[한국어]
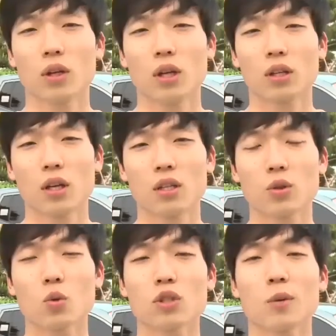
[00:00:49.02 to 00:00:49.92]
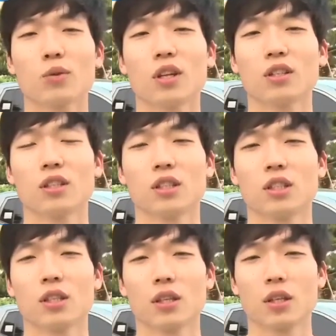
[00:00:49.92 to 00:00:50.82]
그 일단 승용차보다는
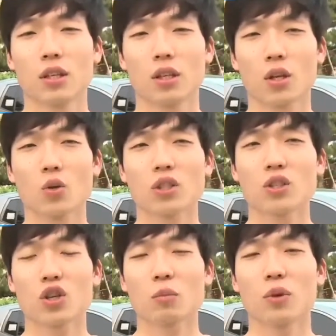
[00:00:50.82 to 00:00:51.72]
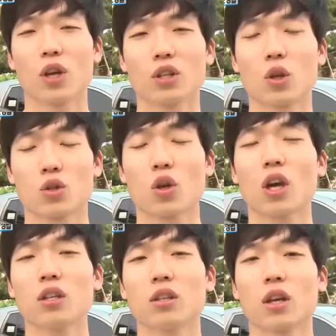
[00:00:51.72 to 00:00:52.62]
경제적인 면에서 더
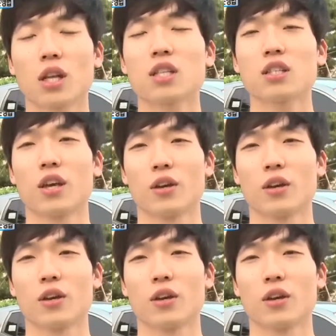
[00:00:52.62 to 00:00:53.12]
적게 되는게 사실이에요.